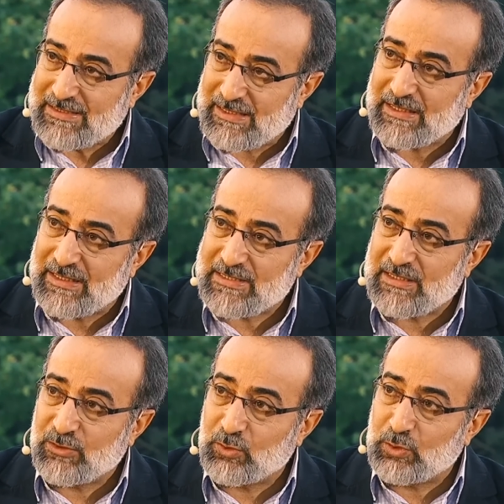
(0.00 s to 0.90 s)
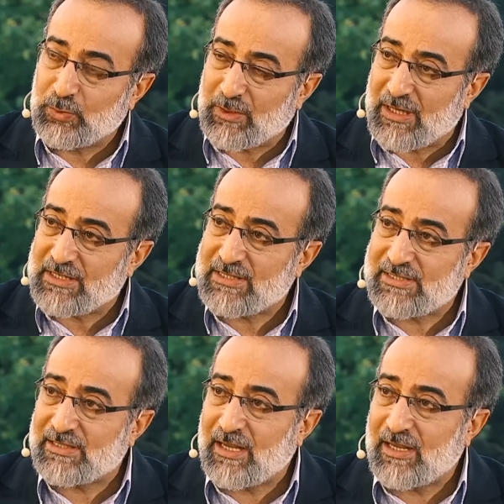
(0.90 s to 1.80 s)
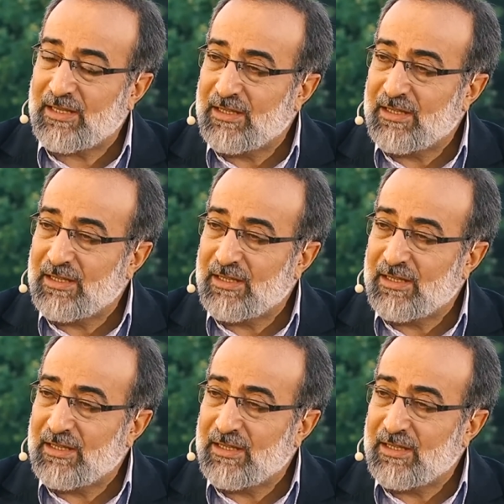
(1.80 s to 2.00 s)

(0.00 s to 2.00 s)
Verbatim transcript: çetelesini tutup karşısına